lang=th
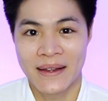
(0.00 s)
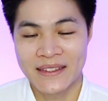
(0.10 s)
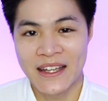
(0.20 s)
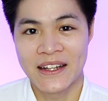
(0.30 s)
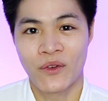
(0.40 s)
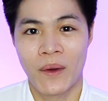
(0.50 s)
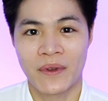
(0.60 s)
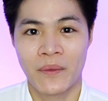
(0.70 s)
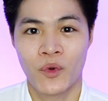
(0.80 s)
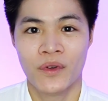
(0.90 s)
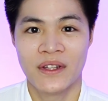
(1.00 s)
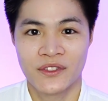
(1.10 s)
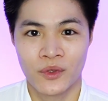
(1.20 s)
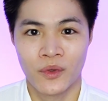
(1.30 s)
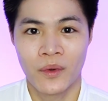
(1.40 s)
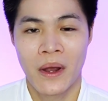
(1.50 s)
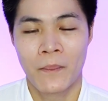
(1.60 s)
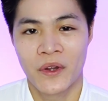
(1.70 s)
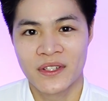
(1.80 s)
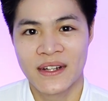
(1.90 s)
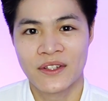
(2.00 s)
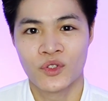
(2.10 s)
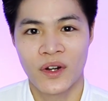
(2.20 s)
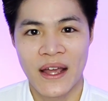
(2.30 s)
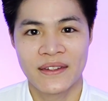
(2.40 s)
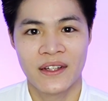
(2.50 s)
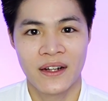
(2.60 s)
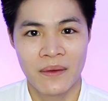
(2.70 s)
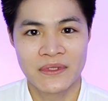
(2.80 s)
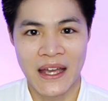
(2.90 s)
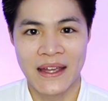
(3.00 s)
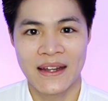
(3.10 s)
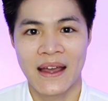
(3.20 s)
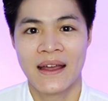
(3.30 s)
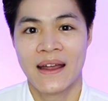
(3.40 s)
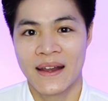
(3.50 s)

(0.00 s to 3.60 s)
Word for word: ถ้าใช้ในความเข้มข้นที่สูง เพราะฉะนั้นช่วงแรกที่เริ่มใช้เนี่ย